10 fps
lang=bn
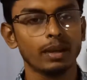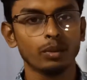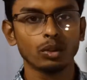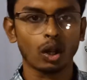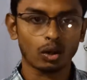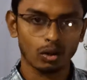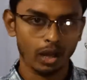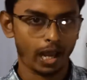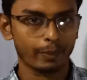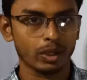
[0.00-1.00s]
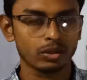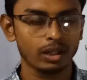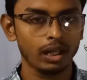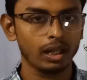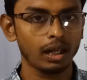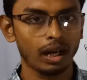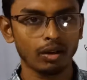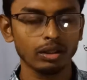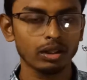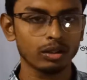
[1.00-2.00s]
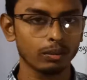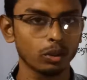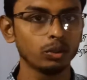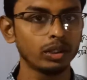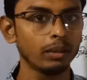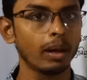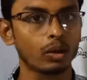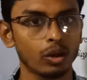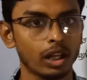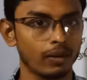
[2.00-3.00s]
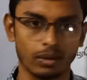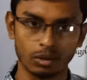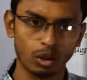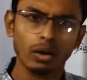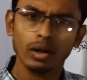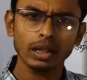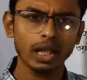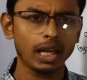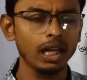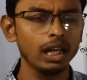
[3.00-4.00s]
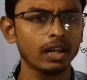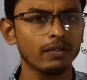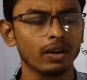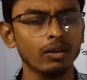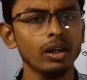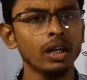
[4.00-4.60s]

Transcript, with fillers: এবং দরকার হলে একবার যদি লিখলে না হয় তাহলে তোমরা দুই তিনবার করে লিখে ফেলো দরকার হলে দেখেই লিখে ফেলো